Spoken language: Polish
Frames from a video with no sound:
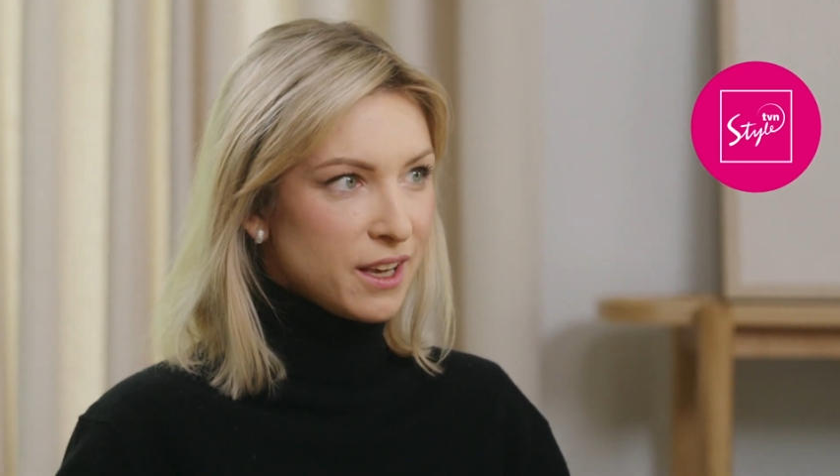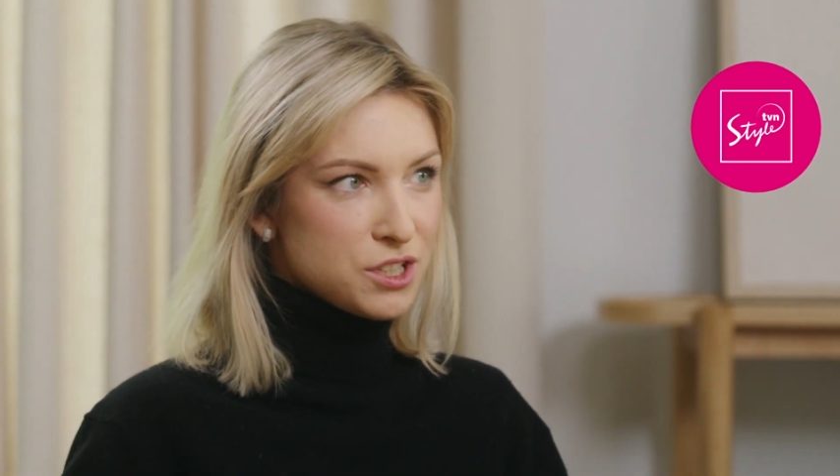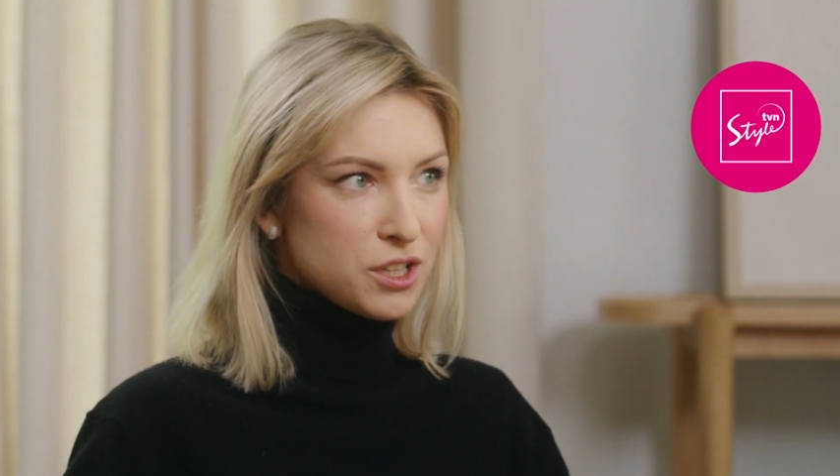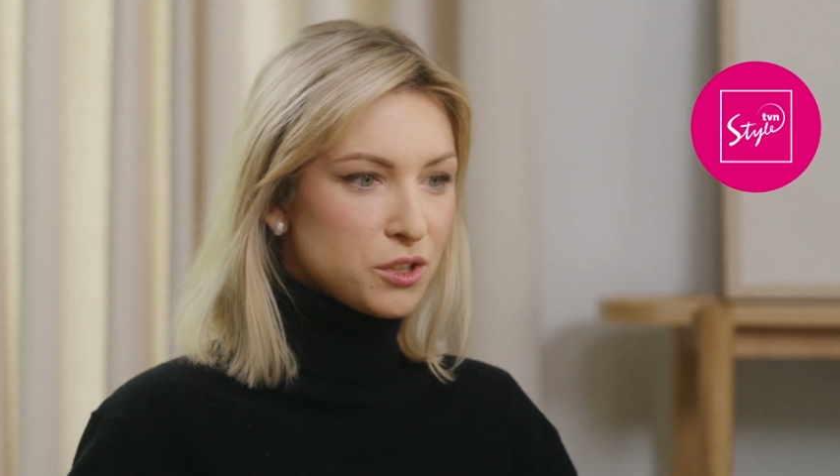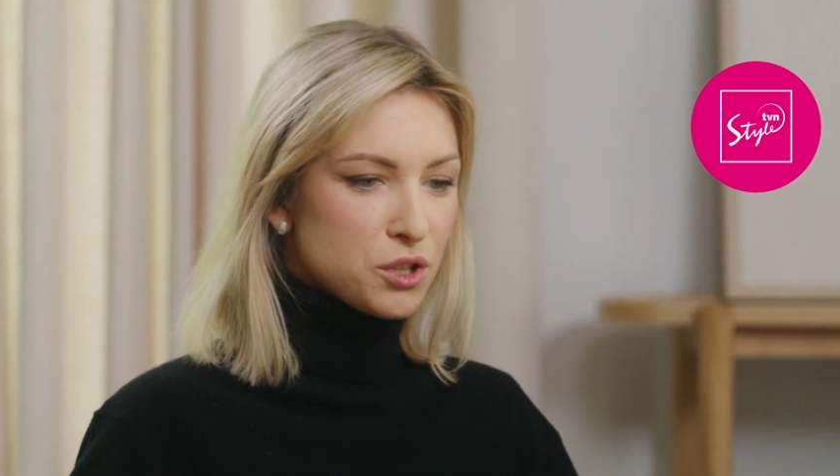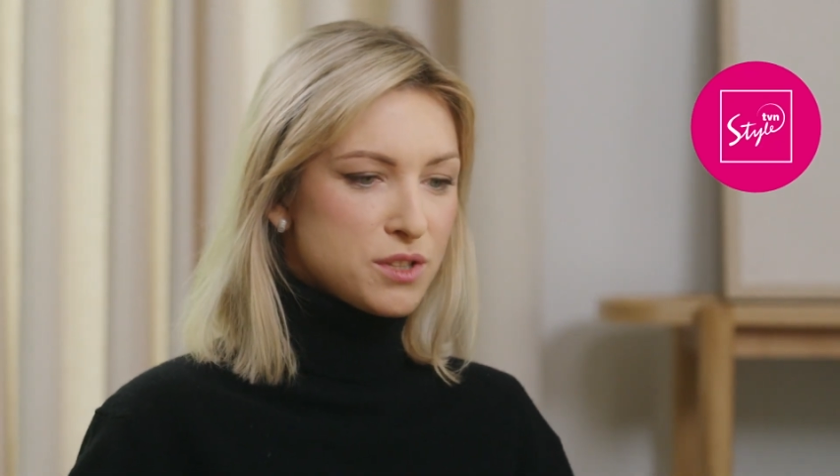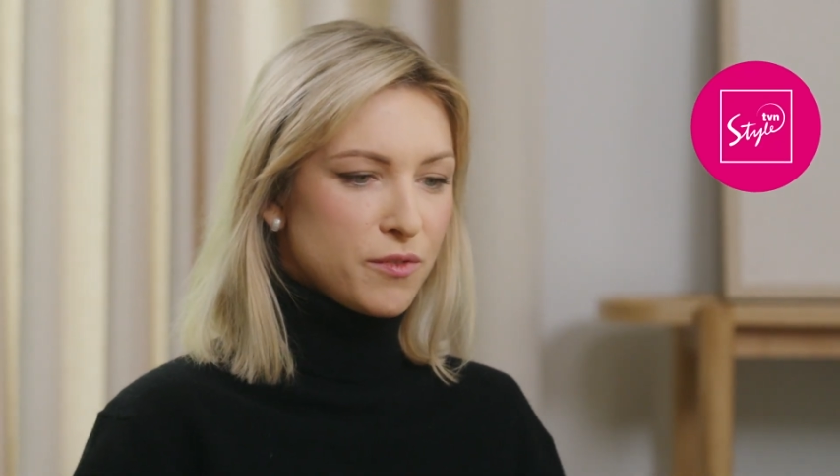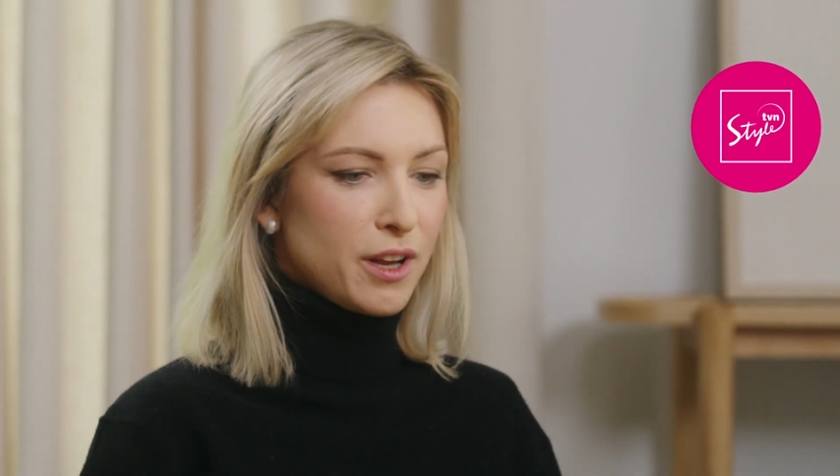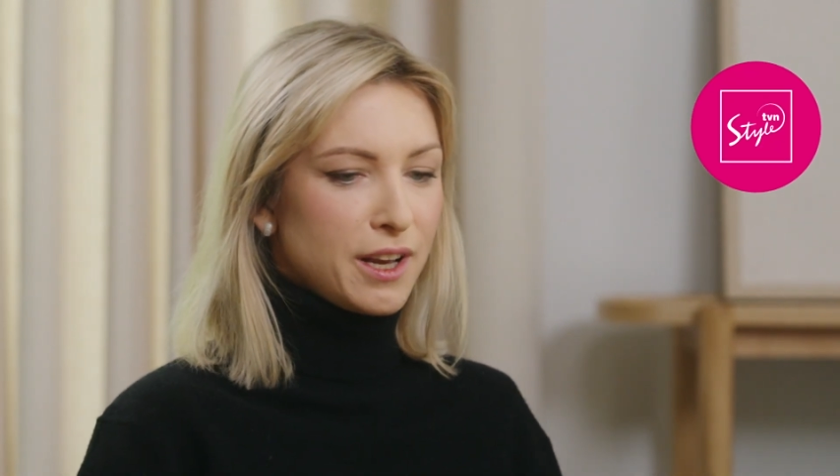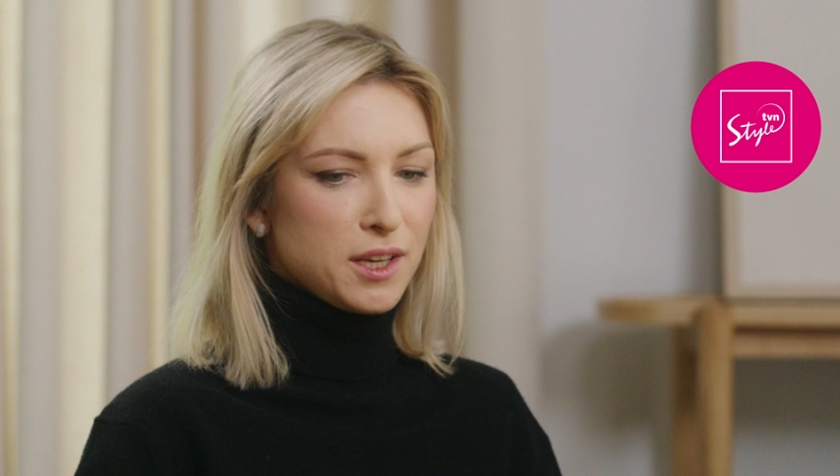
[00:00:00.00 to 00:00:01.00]
Jeżeli ktoś
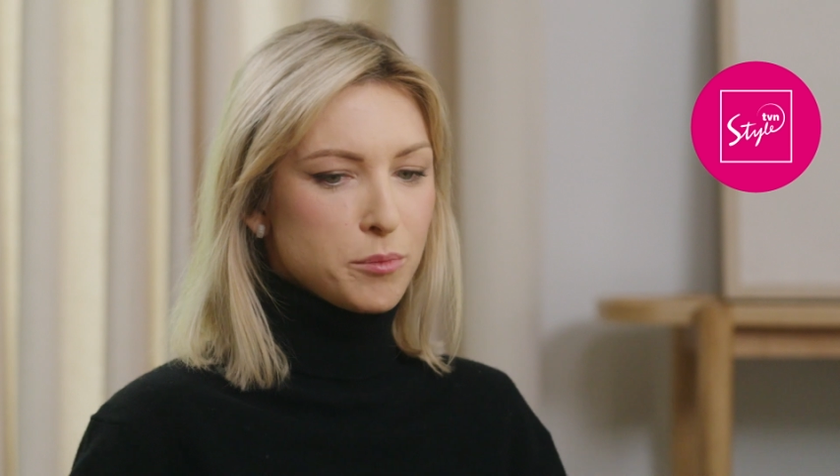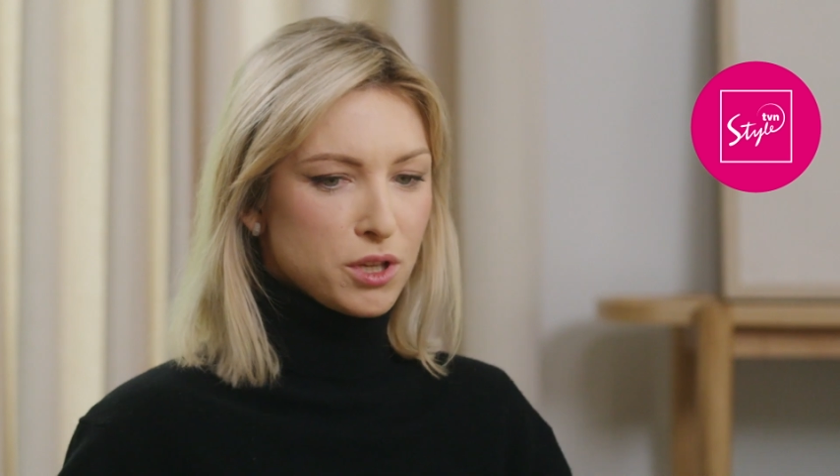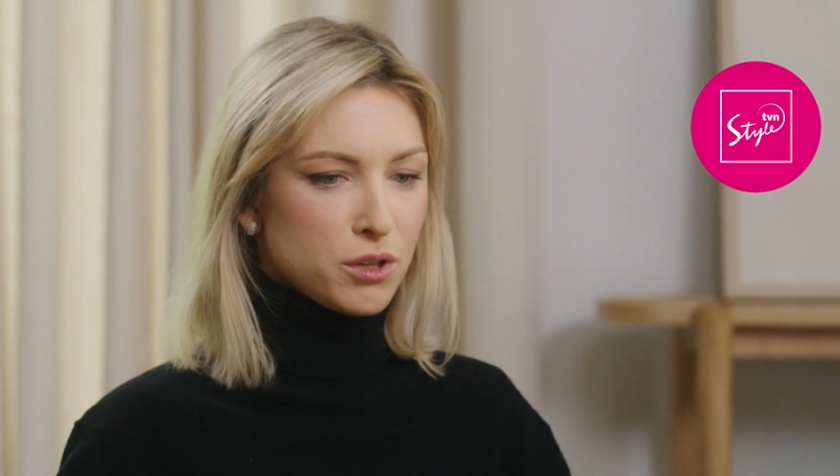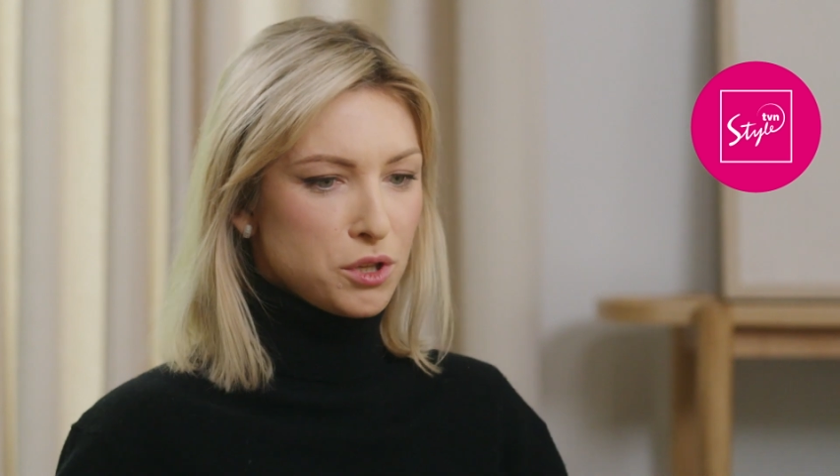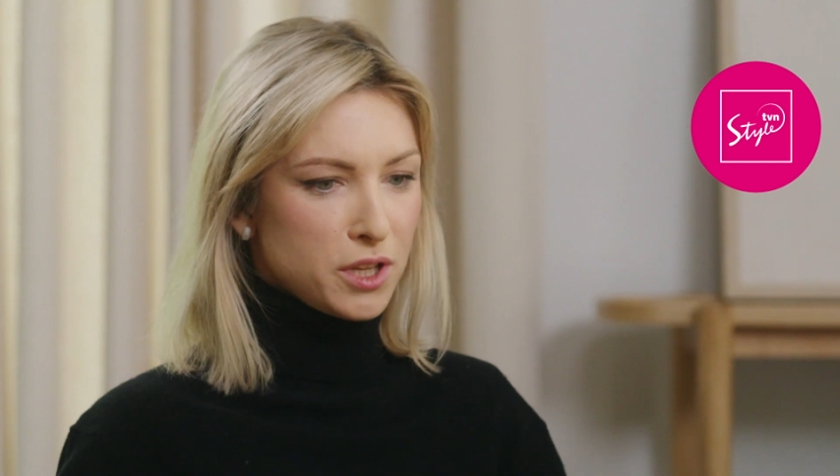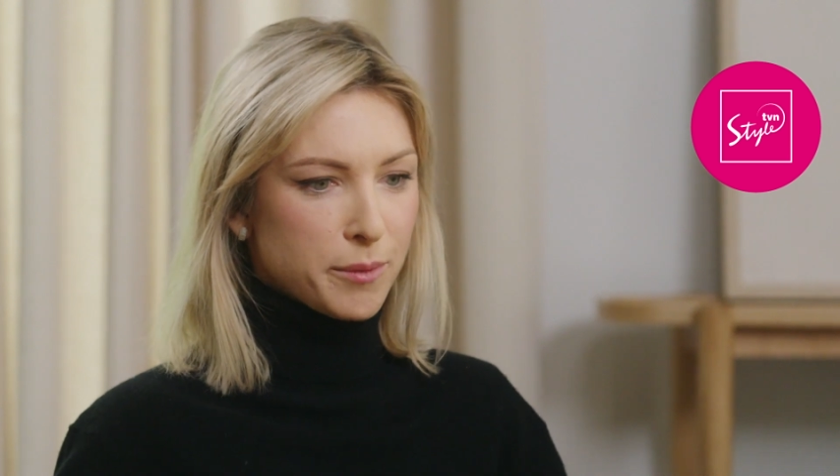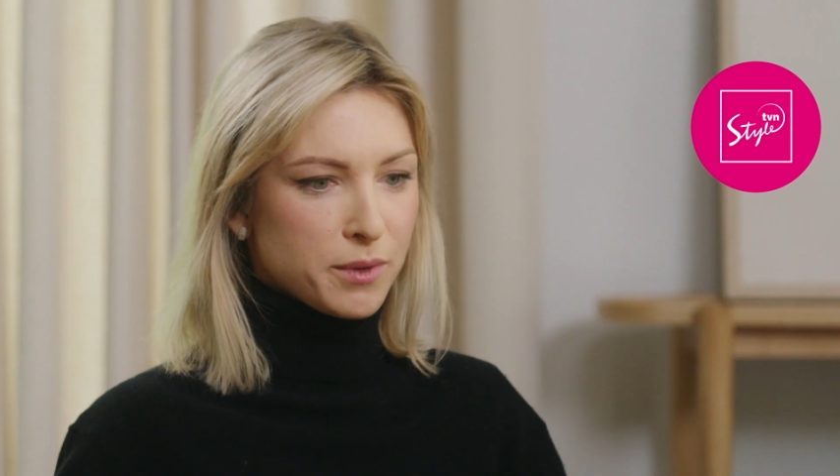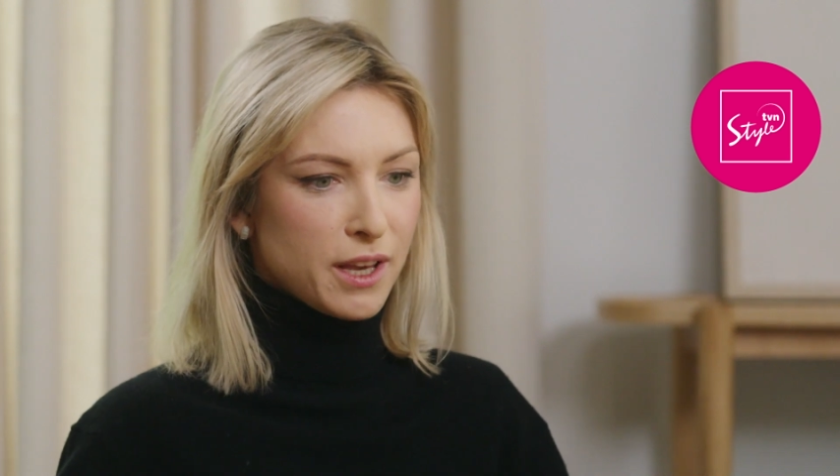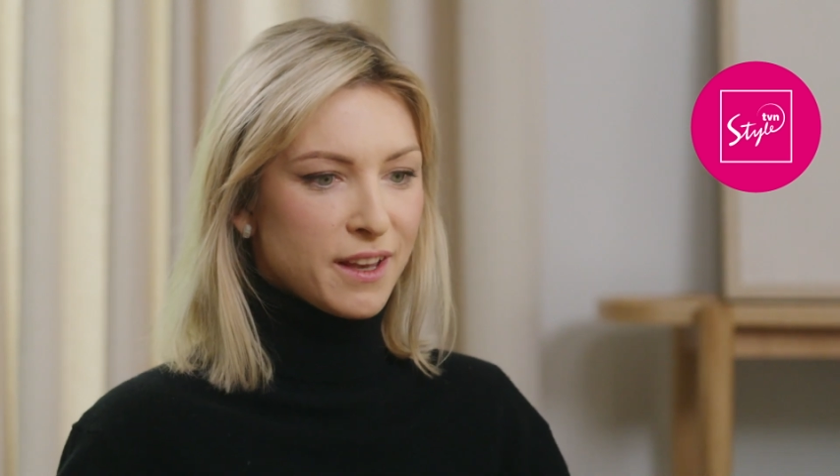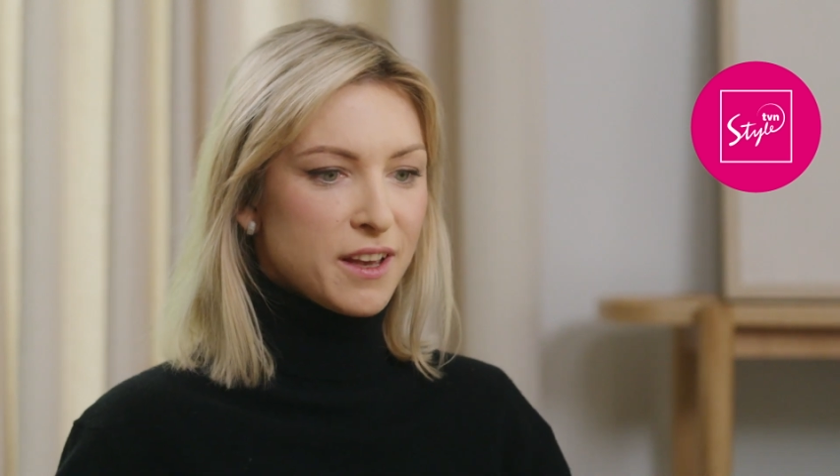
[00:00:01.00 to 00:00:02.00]
swoje lęki przenosi na
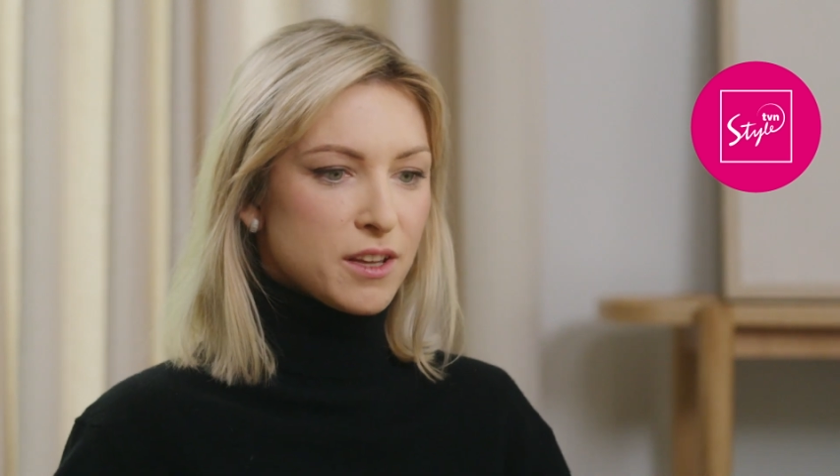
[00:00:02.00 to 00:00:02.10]
mnie,